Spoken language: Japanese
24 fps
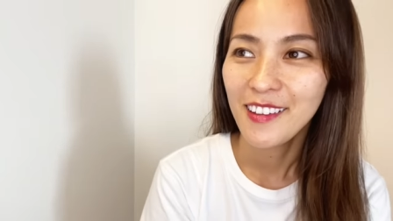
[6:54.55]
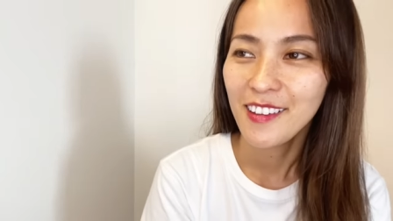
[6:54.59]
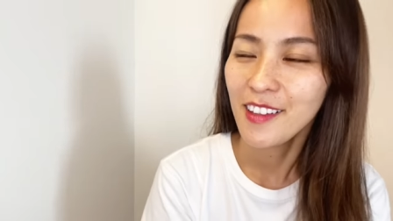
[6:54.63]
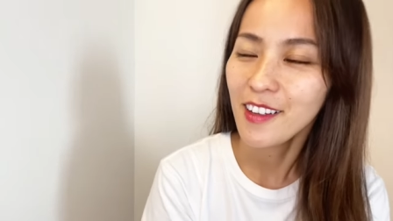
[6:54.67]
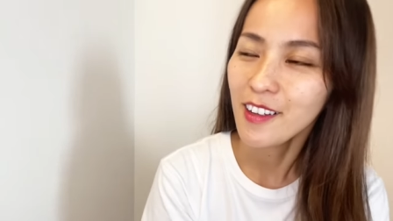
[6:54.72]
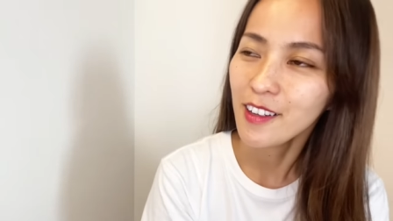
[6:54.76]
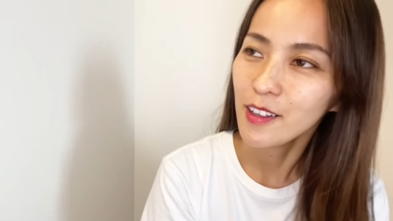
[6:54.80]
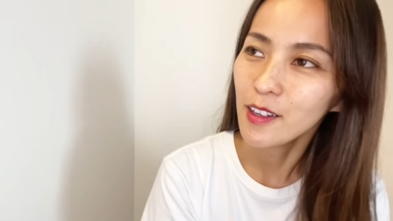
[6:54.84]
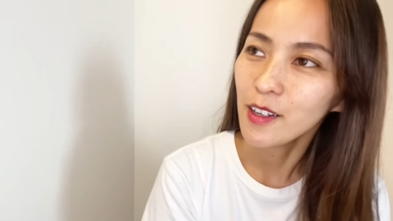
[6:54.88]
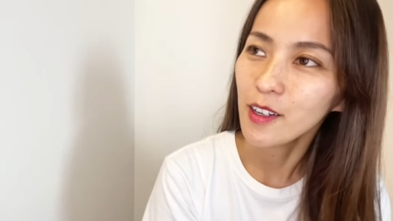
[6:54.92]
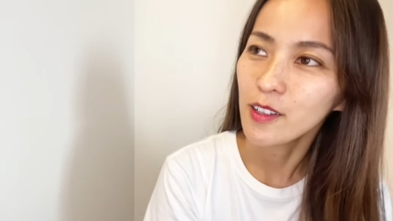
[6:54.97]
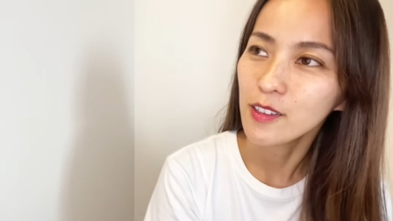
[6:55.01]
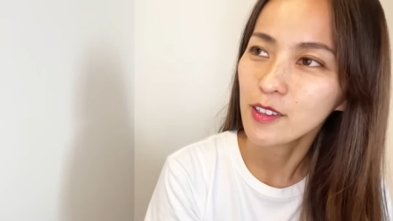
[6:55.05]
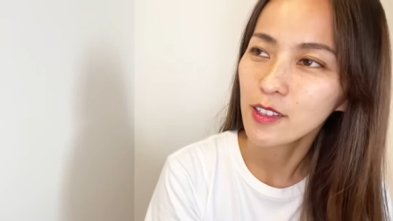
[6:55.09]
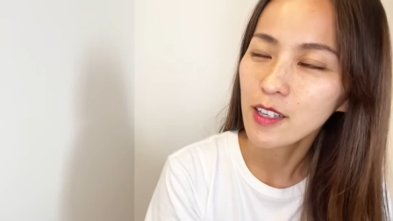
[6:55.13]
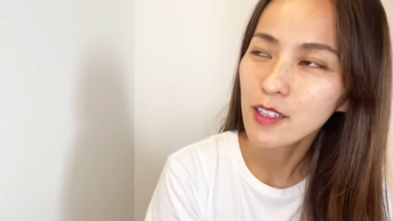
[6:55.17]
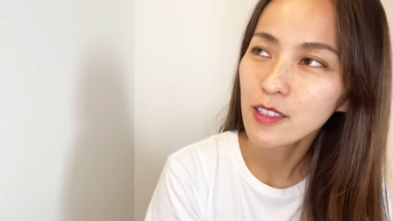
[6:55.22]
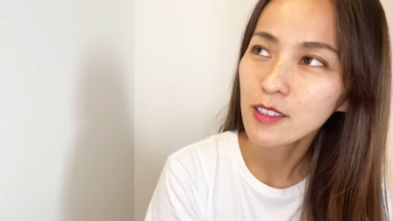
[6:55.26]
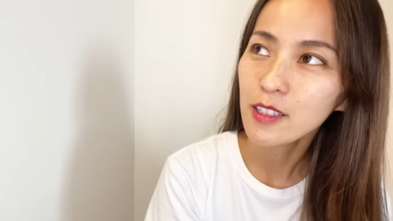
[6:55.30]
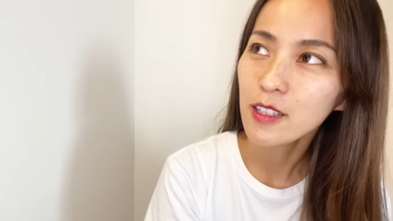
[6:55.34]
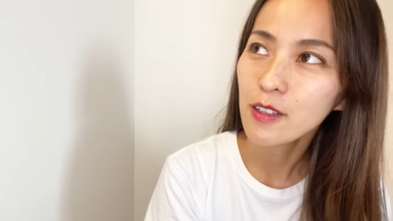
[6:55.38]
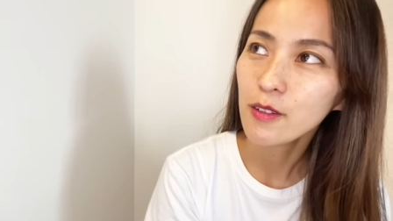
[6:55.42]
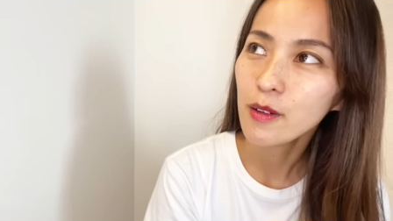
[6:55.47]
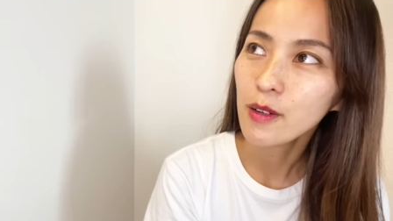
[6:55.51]
なんか
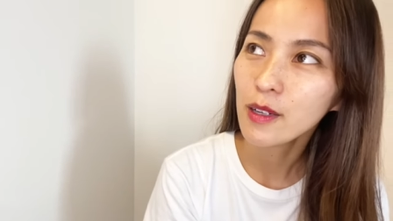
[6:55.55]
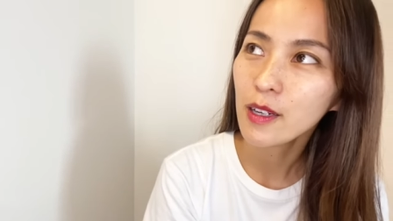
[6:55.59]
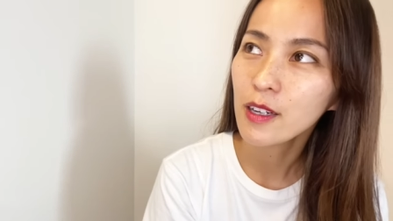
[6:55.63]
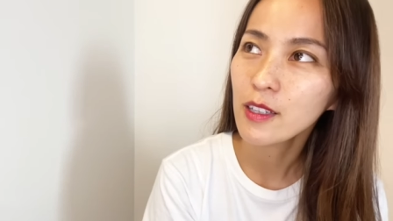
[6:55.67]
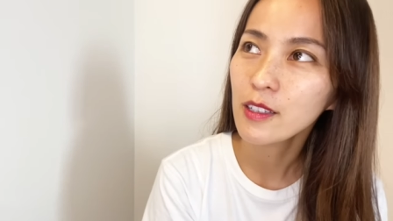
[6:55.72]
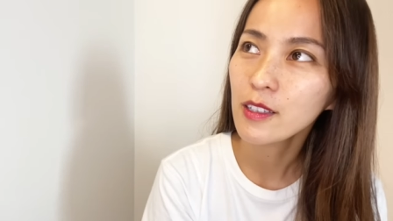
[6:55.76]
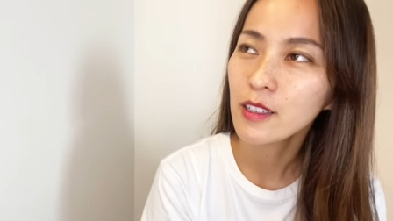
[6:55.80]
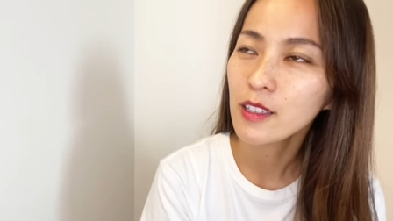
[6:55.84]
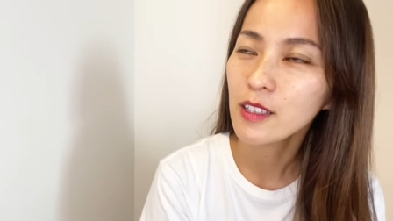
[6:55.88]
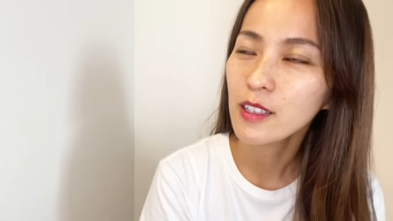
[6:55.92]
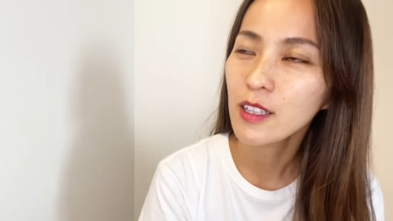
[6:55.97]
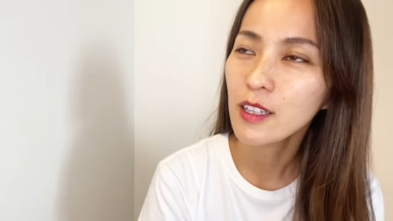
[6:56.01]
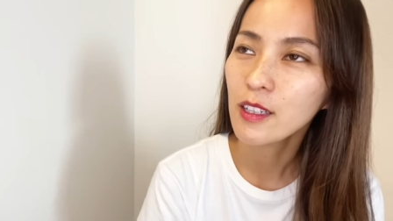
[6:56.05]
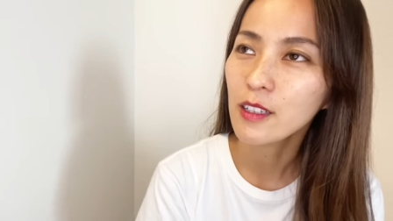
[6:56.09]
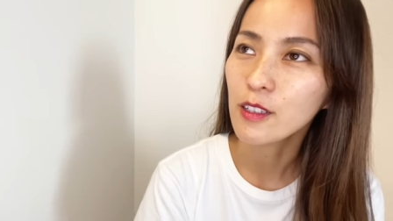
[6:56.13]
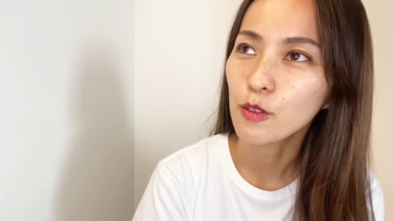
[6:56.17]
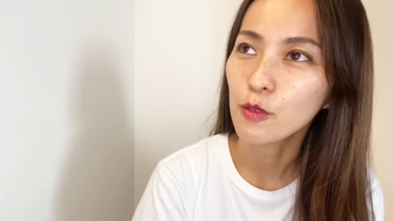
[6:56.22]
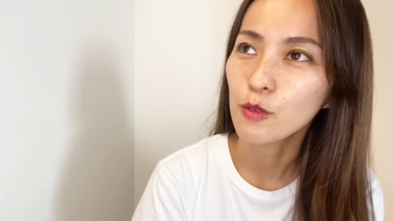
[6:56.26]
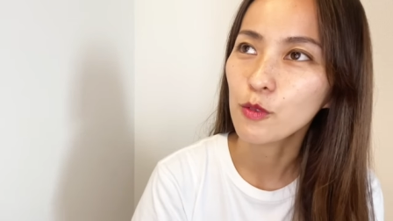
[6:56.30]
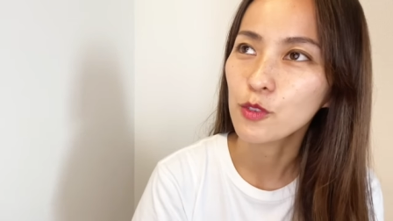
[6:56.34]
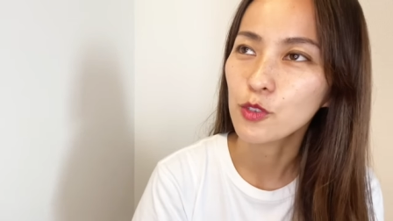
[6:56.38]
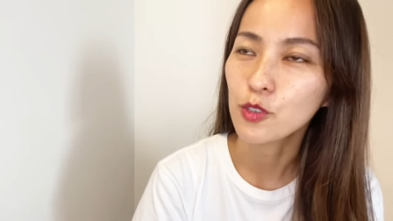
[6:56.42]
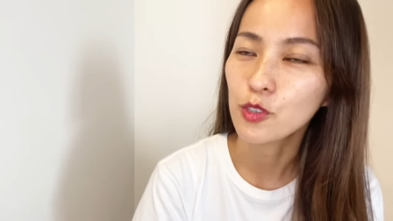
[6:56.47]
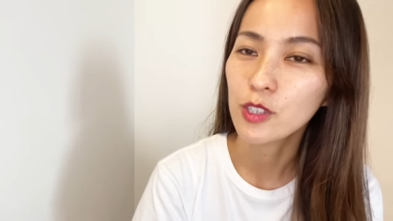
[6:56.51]
男性は仮になんか
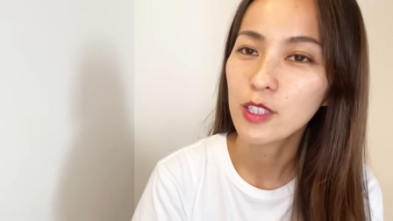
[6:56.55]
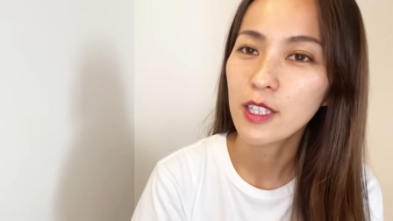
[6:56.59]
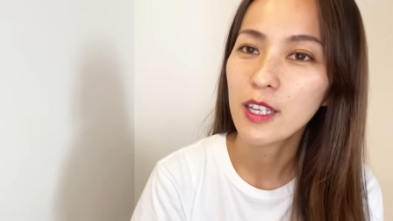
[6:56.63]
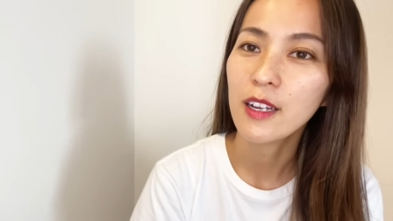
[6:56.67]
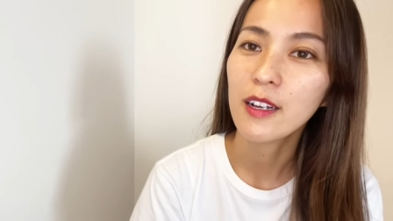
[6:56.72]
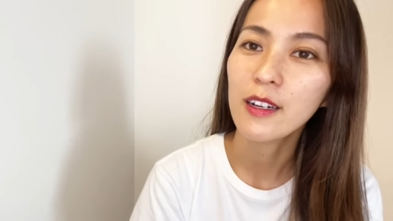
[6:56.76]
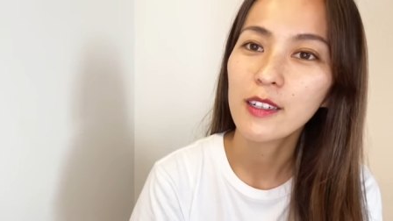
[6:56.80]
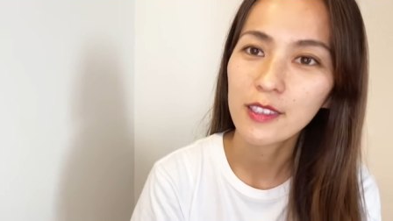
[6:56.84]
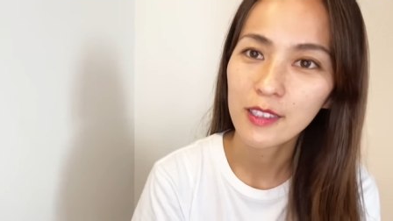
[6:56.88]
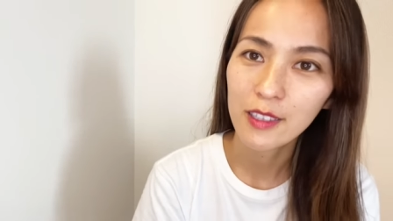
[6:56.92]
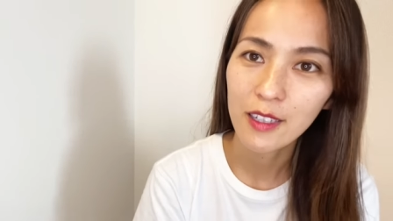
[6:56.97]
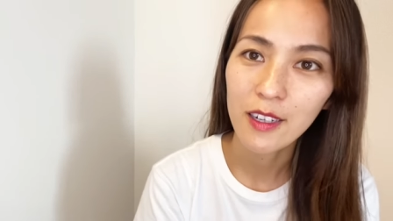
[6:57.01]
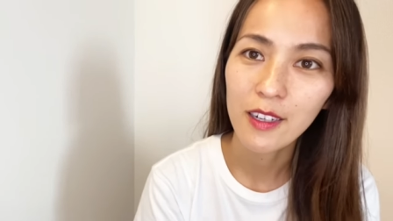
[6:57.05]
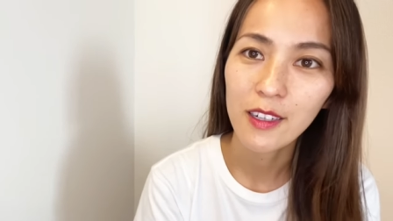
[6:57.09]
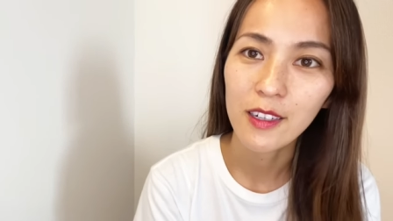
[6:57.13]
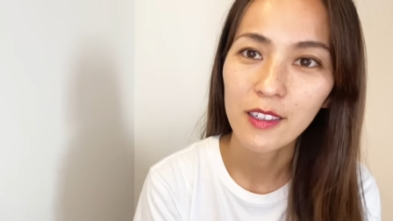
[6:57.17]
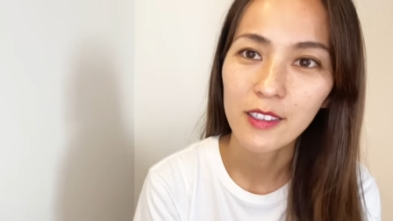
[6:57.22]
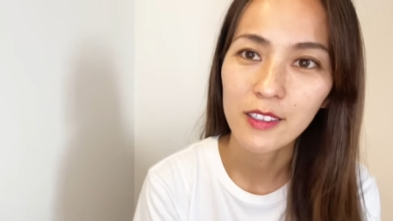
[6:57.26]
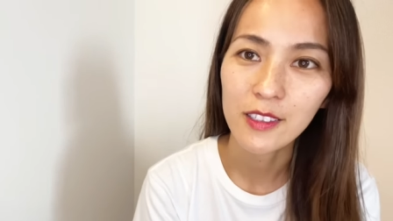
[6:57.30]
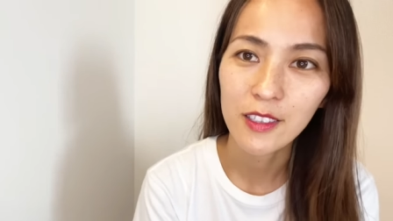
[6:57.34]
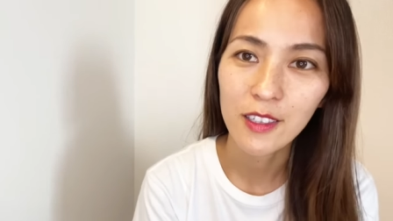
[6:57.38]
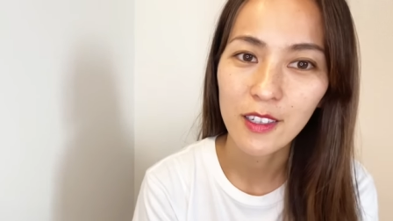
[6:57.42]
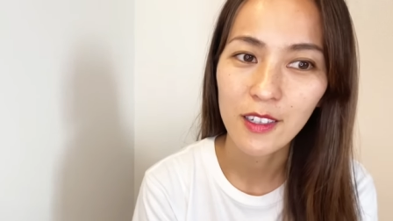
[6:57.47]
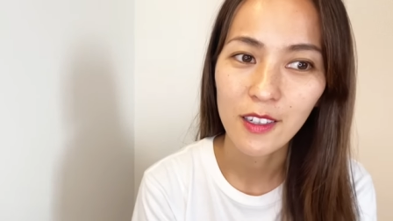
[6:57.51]
こう女性が
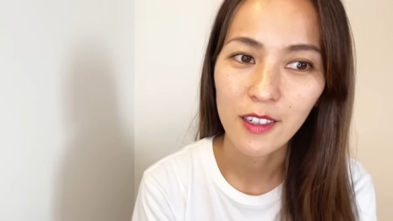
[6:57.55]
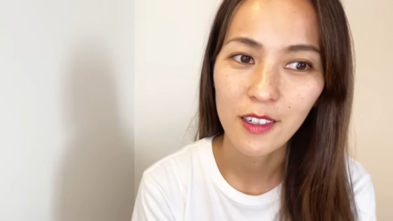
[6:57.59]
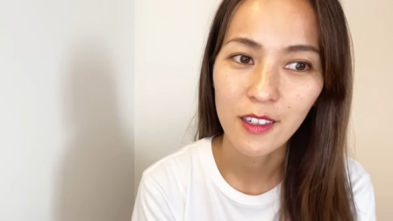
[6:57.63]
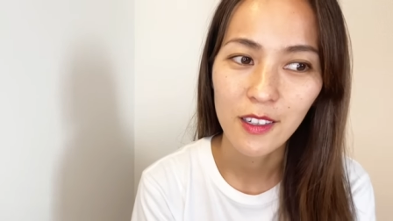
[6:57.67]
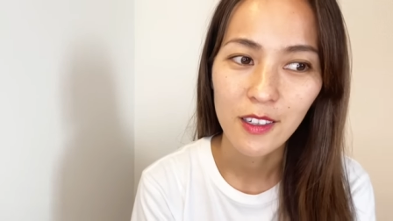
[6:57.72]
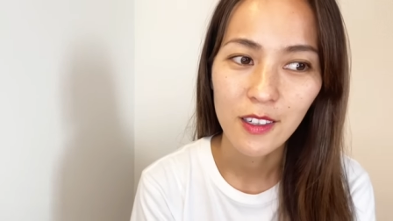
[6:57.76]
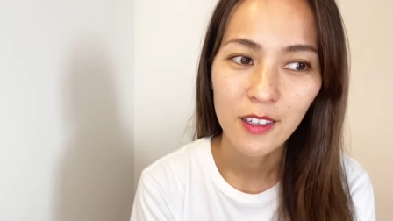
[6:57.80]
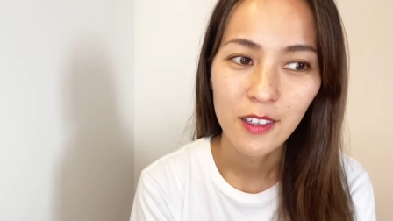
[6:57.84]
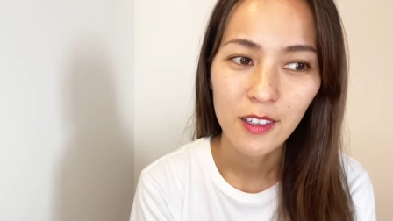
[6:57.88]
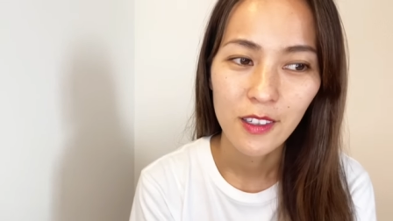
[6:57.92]
さじゃあ